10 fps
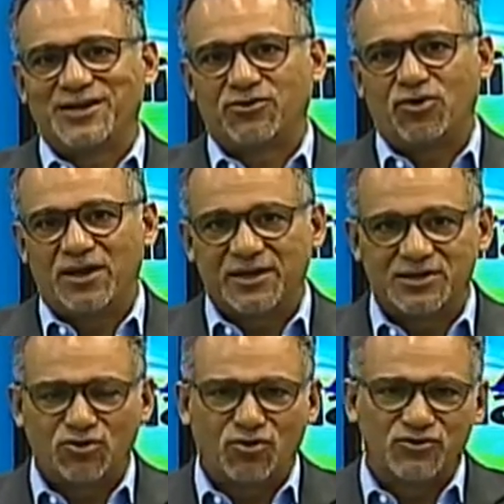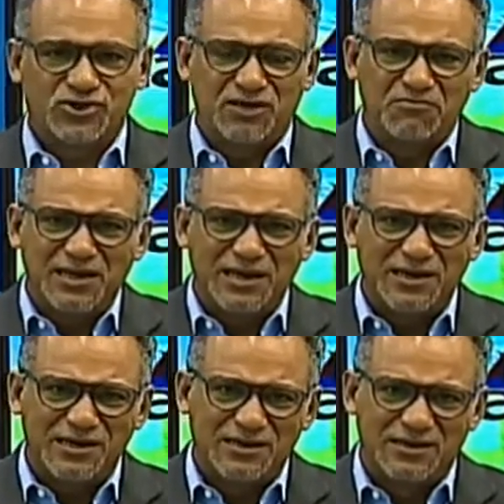de dólares, 11
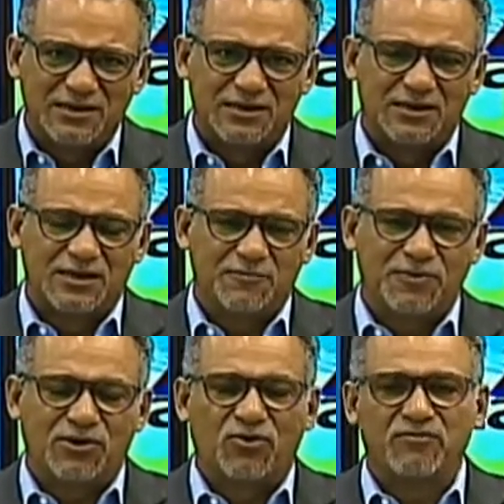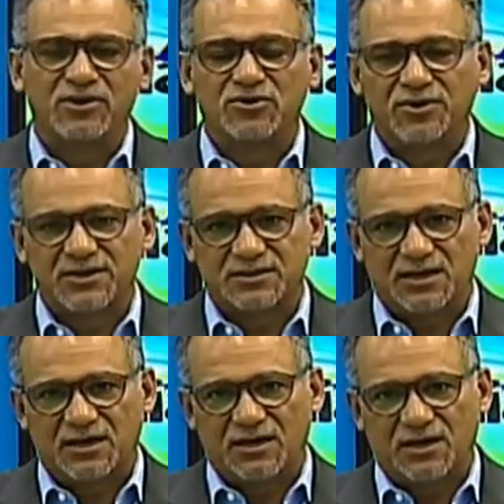mil y pico de millones,
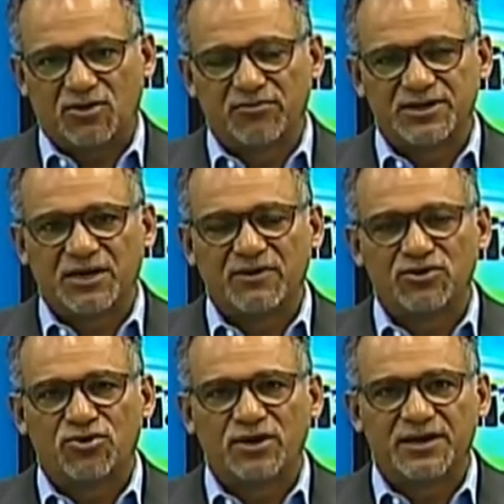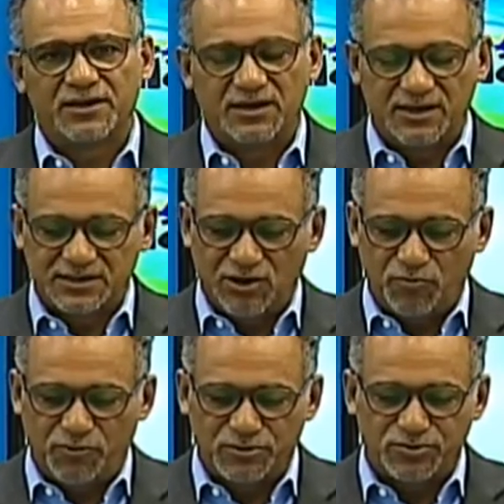a, ah, como estaba el dólar en esa
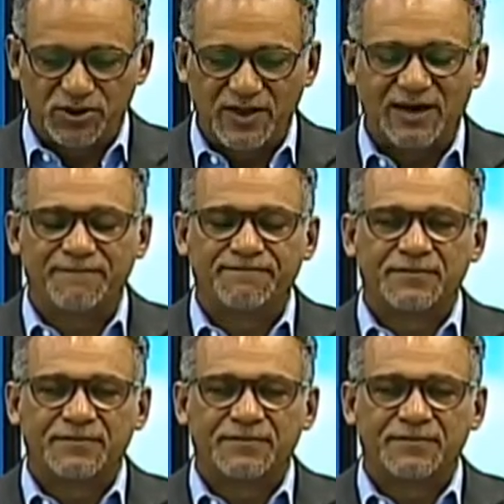oportunidad.